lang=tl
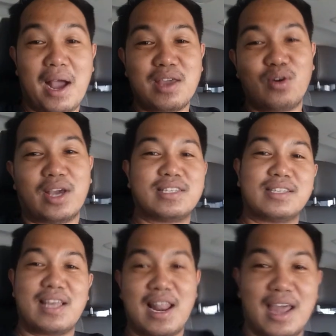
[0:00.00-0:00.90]
pa kayo kaysa
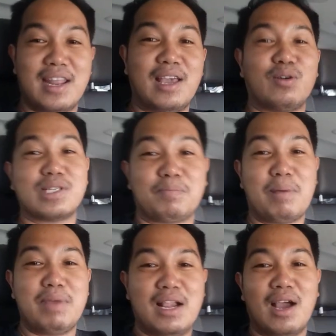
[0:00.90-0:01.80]
sa nanay ko, sa
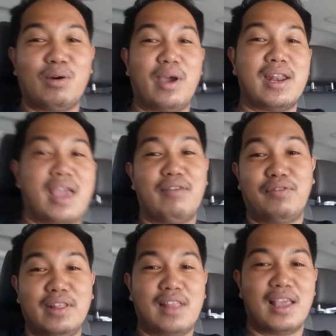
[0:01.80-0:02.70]
pamilya ko, and
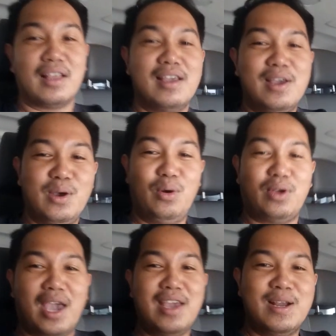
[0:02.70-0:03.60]
everything.
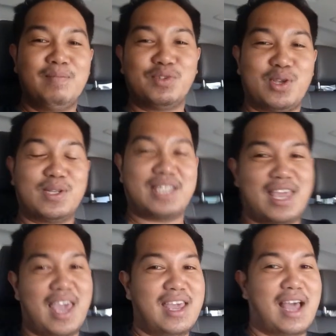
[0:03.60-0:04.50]
Okay? So,
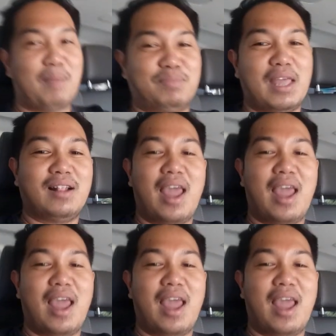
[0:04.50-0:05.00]
sige, update